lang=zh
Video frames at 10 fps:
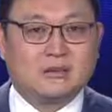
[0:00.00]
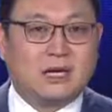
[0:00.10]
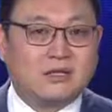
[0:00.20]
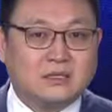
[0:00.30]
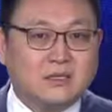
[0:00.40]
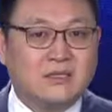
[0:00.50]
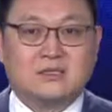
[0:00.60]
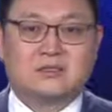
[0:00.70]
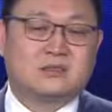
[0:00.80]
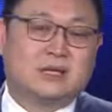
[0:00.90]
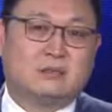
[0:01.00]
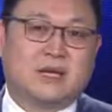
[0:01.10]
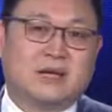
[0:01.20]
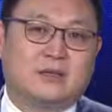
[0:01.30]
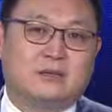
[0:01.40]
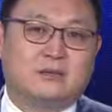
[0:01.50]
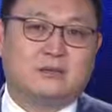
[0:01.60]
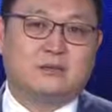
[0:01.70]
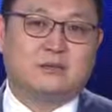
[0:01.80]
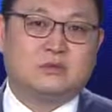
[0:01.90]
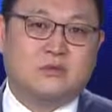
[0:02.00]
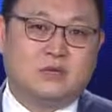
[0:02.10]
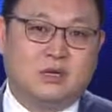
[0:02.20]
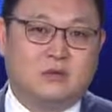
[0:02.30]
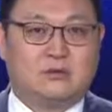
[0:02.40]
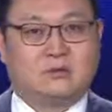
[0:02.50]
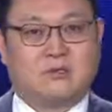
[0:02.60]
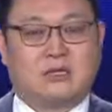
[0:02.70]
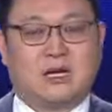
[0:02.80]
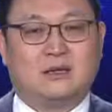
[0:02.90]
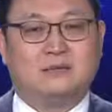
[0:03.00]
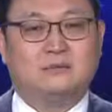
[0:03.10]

他一时想不开就跳楼自杀了。